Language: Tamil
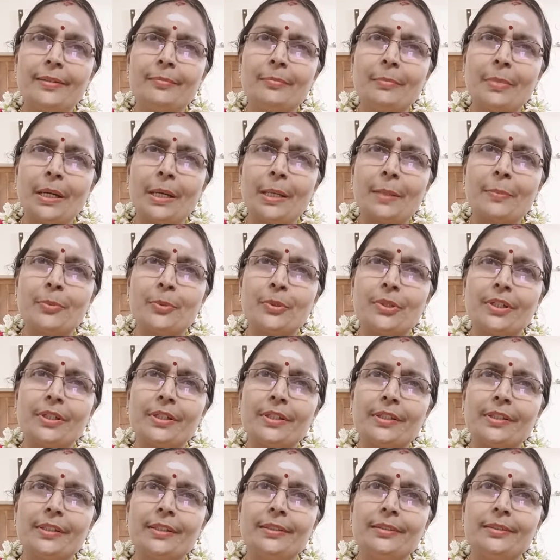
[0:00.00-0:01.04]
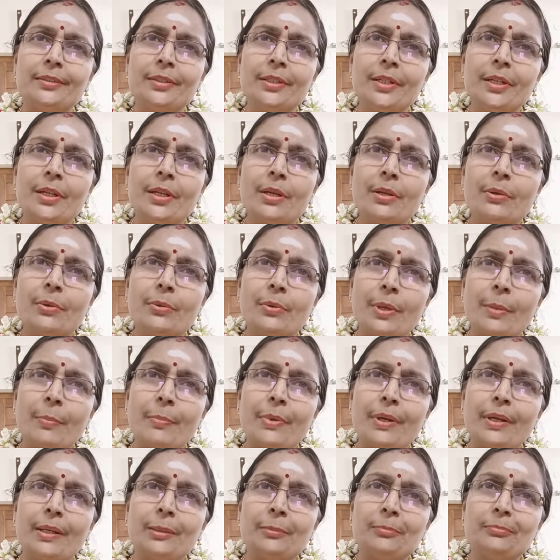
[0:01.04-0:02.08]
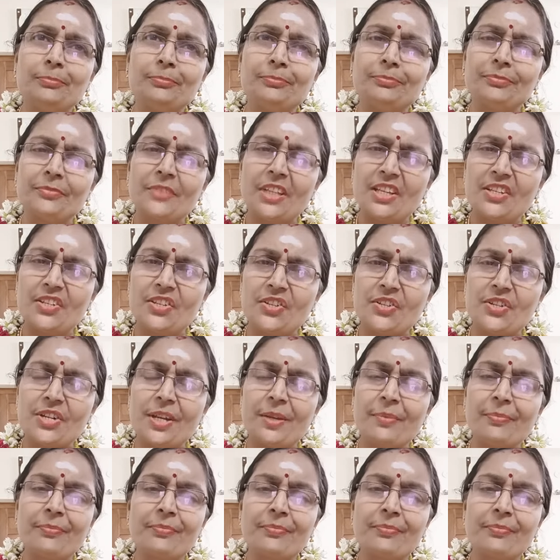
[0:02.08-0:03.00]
பாடப்புத்தகங்கள் குறிப்பாக ஹிஸ்ட்ரி